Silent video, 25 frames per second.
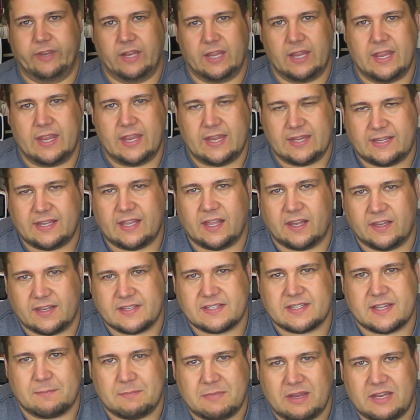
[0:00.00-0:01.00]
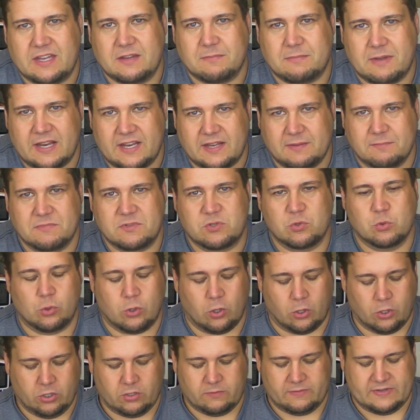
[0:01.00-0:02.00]
ihr hättet gern, dass am Ende bei dem Zug
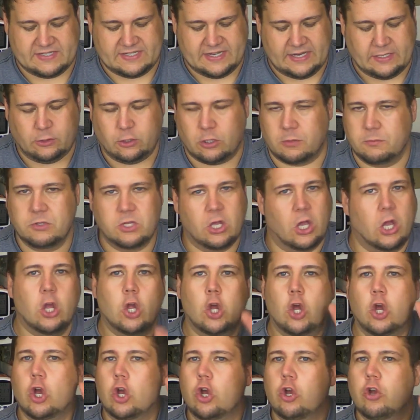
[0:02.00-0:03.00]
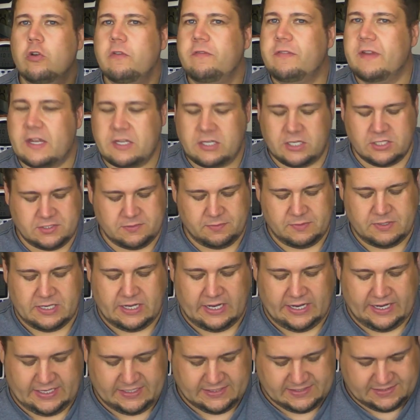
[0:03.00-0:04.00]
auch noch was ankommt. Fährt jetzt wie
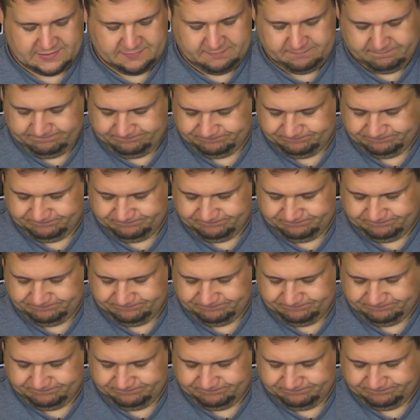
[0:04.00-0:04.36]
eine 1.